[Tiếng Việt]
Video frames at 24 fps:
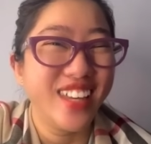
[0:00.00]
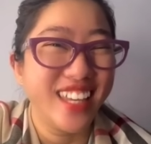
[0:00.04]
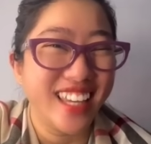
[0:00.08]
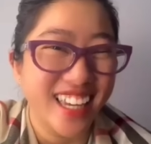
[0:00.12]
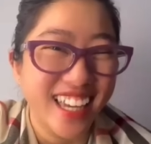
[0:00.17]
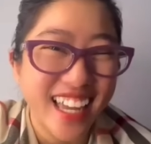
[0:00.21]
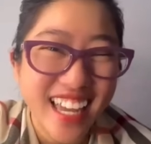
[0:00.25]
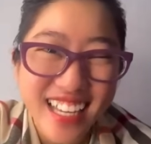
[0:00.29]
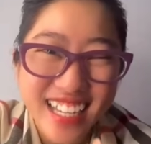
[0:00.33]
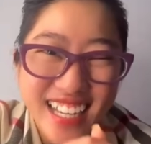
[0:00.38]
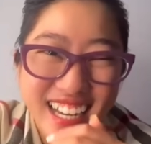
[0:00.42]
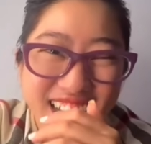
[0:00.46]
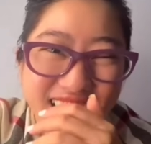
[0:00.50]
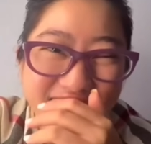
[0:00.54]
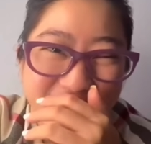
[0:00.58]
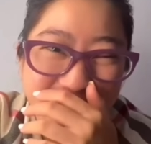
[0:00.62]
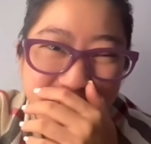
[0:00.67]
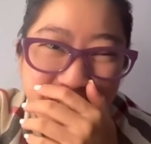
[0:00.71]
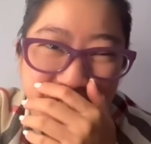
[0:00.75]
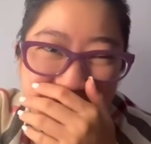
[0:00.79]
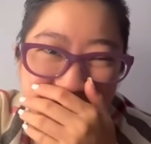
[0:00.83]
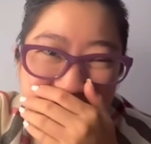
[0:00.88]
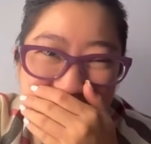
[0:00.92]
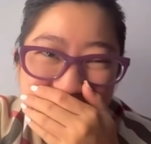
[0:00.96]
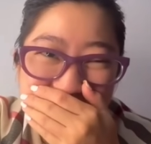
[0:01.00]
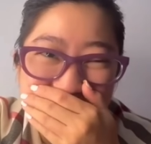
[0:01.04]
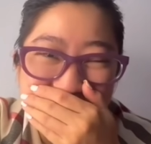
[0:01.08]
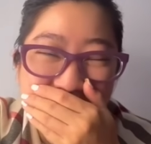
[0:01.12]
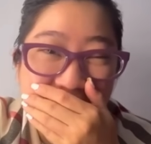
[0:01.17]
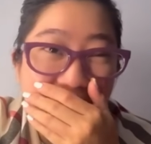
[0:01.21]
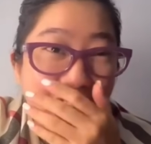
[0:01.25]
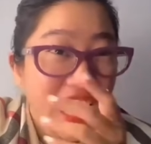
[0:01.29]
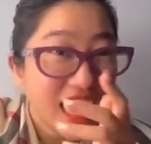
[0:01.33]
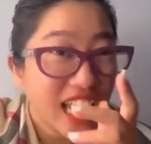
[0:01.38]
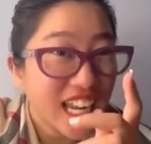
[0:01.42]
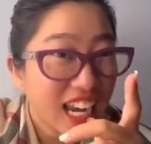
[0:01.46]
thì
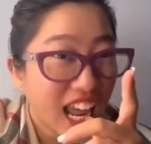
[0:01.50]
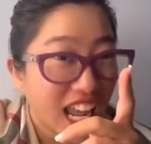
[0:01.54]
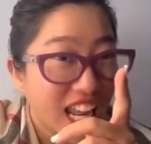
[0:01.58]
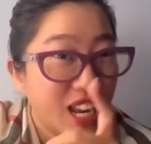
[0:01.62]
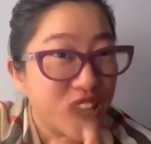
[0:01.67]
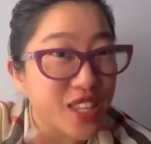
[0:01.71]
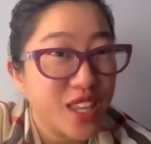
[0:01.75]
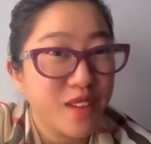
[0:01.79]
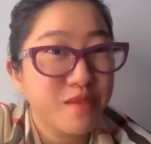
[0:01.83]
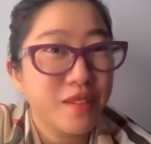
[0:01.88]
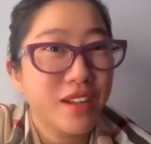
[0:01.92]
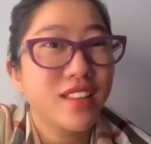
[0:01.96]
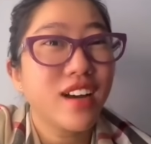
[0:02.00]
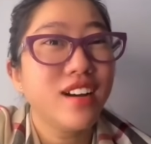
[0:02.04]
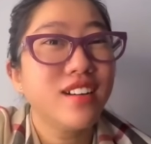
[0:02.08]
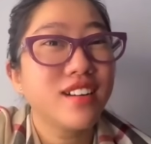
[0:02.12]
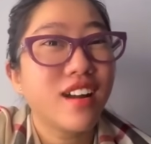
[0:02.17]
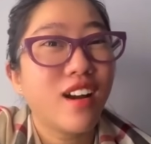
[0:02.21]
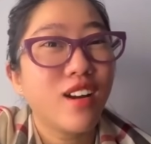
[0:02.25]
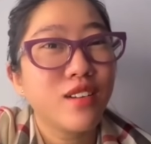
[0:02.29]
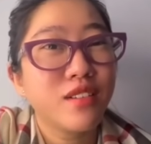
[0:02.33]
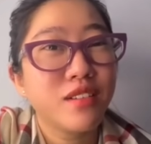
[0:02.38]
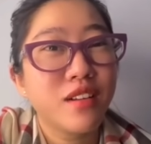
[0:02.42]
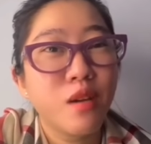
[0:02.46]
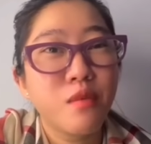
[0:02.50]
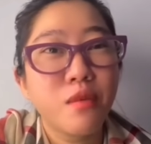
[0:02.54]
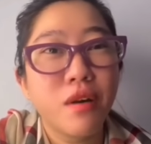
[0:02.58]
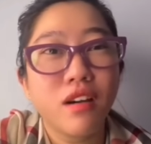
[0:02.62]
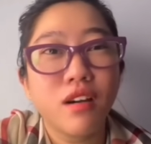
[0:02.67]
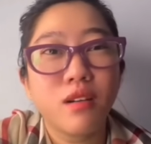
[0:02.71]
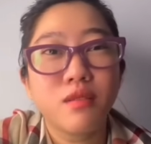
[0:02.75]
cái này là chị bá tư nói nên mà